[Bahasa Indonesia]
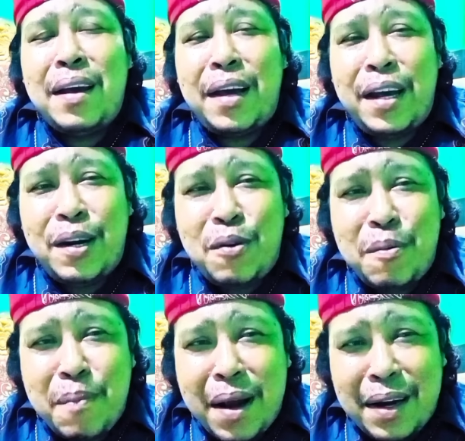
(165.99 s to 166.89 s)

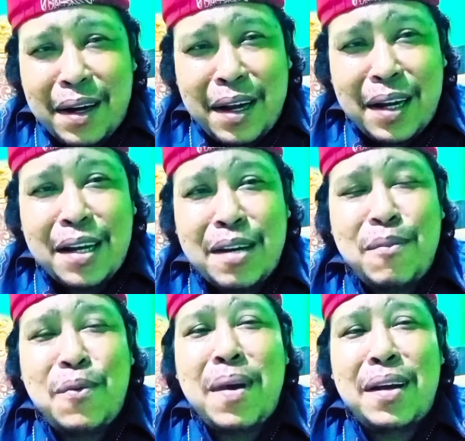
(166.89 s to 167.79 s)
kehidupan kita
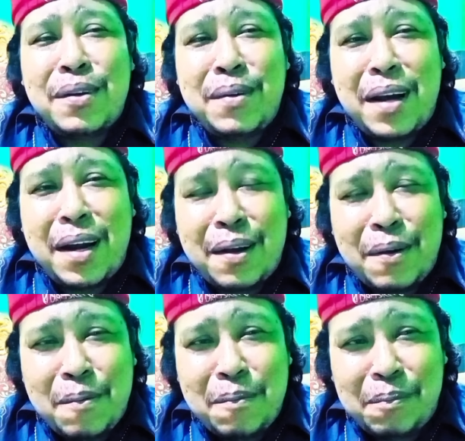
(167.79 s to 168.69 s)
semua
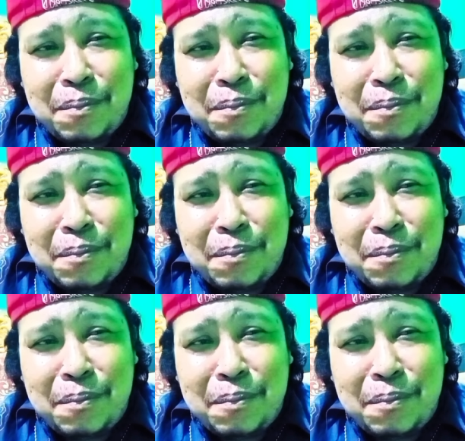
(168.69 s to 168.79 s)
saudaraku